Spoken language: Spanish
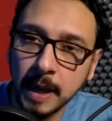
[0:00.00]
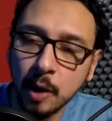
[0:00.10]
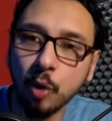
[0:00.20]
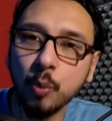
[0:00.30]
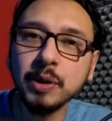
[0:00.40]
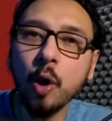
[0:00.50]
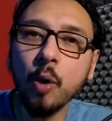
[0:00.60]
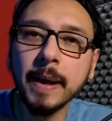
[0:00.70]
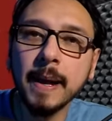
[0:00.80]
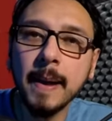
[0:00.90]
como una
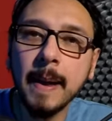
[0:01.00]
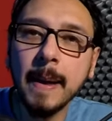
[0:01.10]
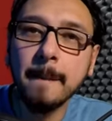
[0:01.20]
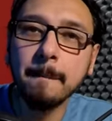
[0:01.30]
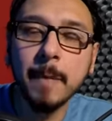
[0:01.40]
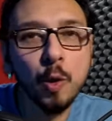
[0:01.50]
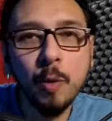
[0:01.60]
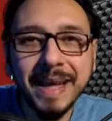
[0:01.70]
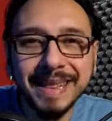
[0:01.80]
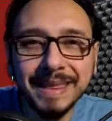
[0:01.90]
obra
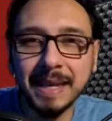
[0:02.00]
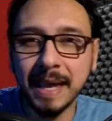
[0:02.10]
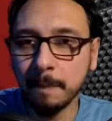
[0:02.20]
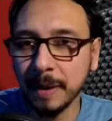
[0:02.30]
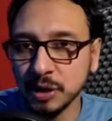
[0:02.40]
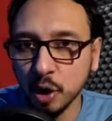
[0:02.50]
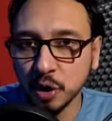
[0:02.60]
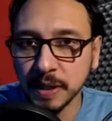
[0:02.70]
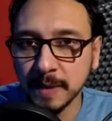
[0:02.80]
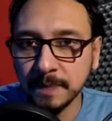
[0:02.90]
romántica y
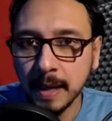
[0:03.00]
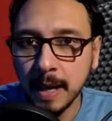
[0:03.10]
preciosa,